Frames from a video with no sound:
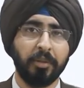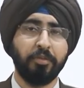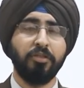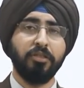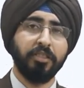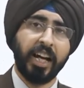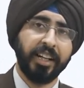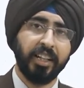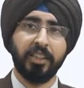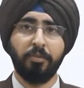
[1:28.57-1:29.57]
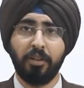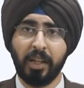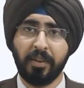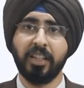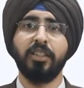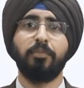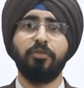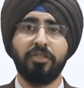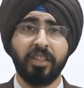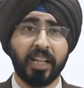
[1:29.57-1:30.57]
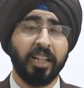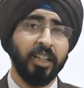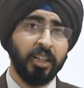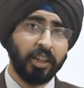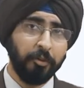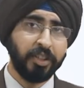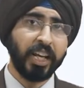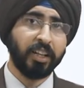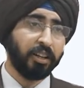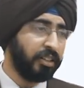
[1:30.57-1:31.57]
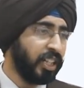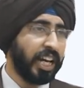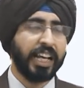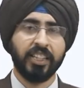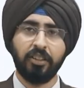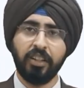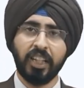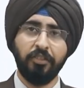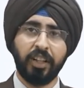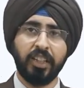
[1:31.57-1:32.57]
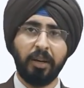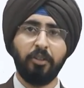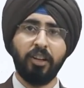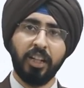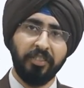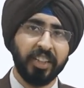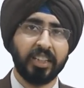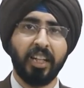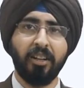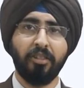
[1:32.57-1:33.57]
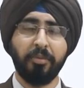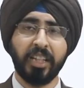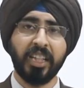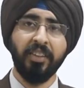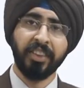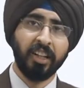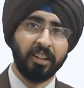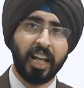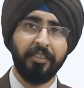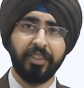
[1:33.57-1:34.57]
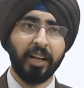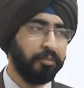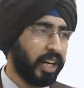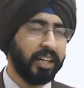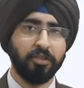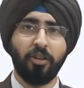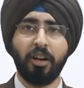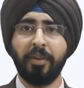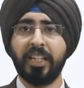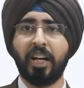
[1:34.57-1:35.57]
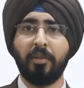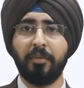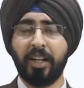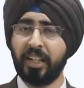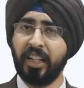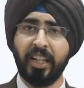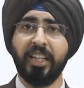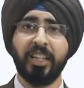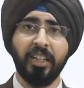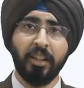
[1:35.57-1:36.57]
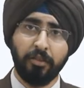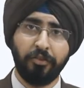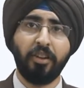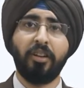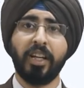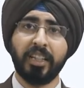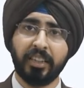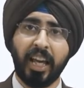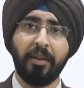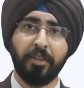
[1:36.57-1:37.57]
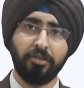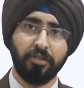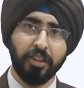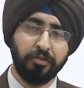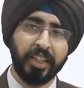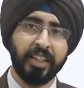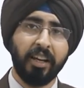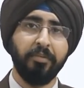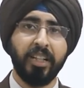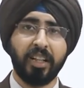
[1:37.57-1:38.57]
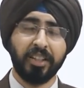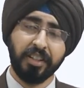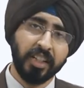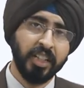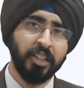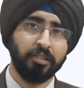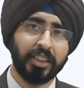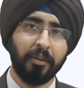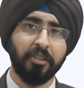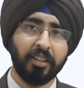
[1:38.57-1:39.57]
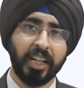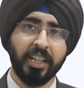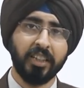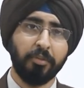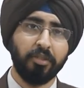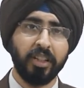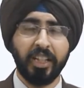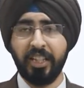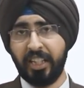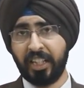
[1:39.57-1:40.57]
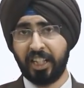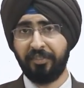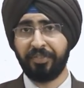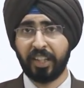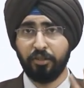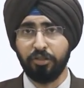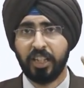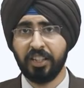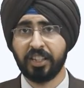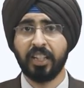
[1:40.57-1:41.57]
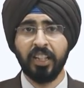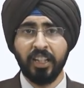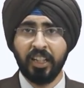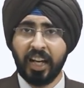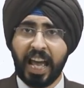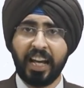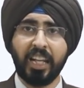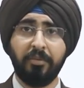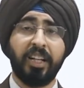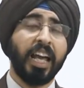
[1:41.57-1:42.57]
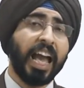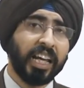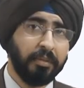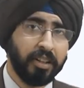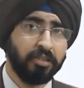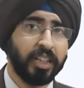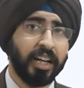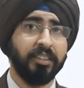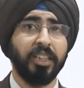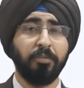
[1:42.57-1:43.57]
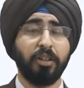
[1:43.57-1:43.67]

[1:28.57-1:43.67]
सपोर्ट गाइडेंस मोटिवेशन सब कुछ देगा तब चेक करो ऐसा तो नहीं कि वन टाइम रॉयल्टी फी दस लाख रुपये की है और लाइफ टाइम ब्रांड सौ रुपये हज़ार रुपये मांग रही है नहीं वो फ्रॉड है स्कैम है उसको सिर्फ वन टाइम में इंटरेस्ट है उसके बाद तो ट्रेनिंग सपोर्ट नहीं देंगे दूसरी चीज़ एग्रीमेंट एग्रीमेंट को ध्यान से